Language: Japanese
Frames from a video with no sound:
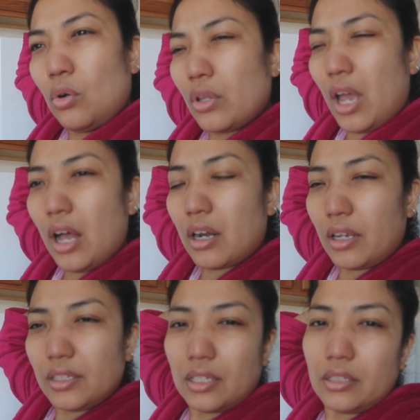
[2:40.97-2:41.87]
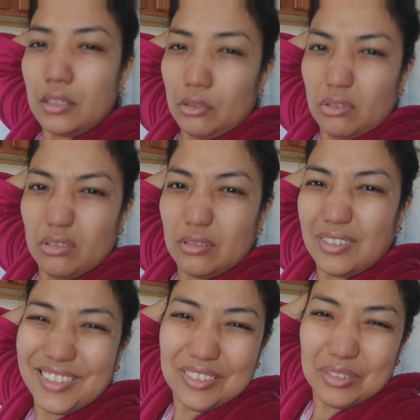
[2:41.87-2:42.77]
追い払いたいっていうの
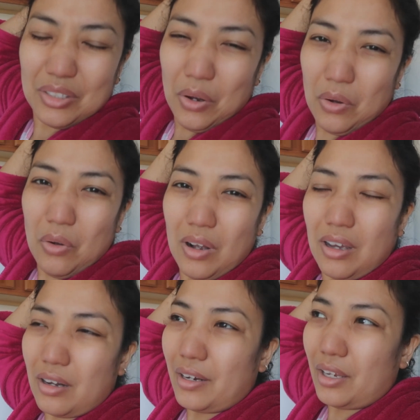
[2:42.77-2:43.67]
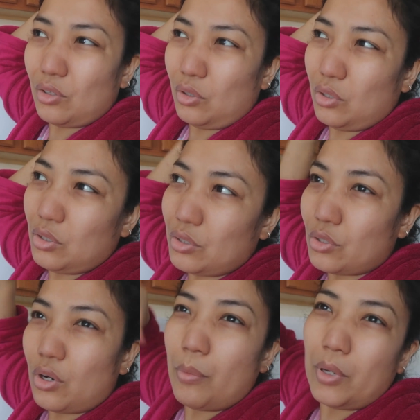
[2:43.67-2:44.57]
なんていうの日本語わからないけど
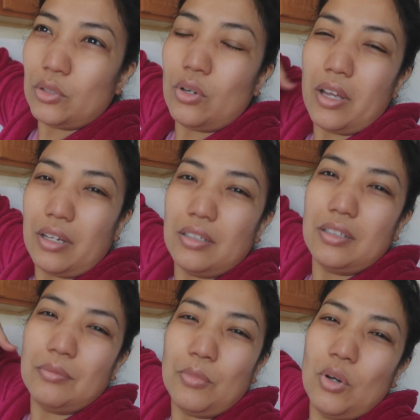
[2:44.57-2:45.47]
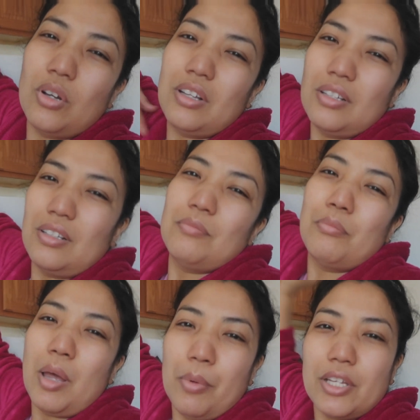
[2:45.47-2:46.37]
そのアパート早くも
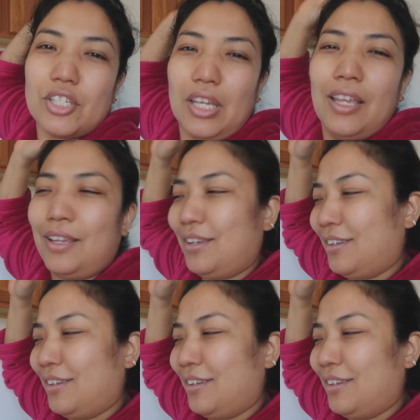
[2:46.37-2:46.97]
うバイバイしたい